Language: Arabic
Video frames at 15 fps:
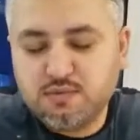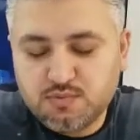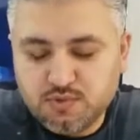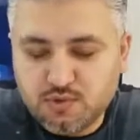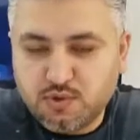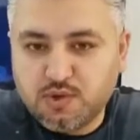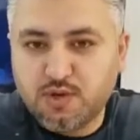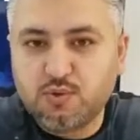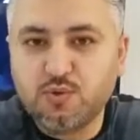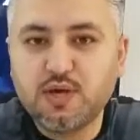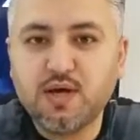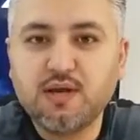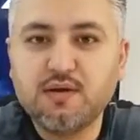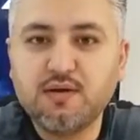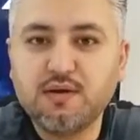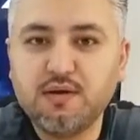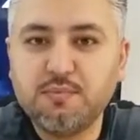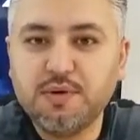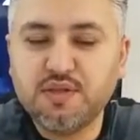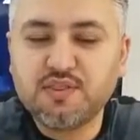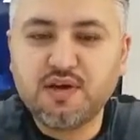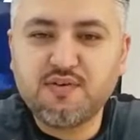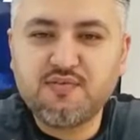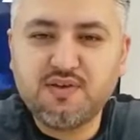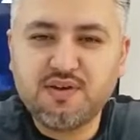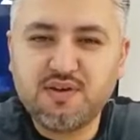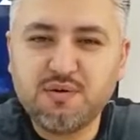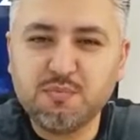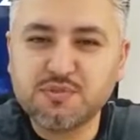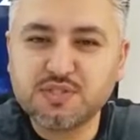سوري وكان بالاضافه
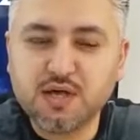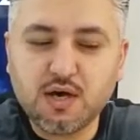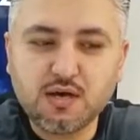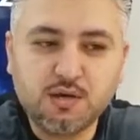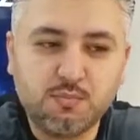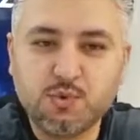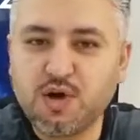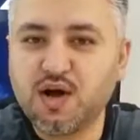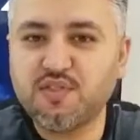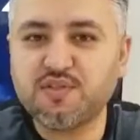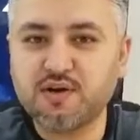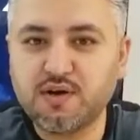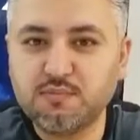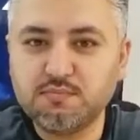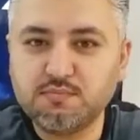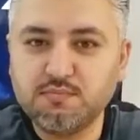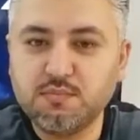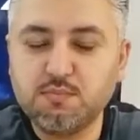الى مصارع مخضرم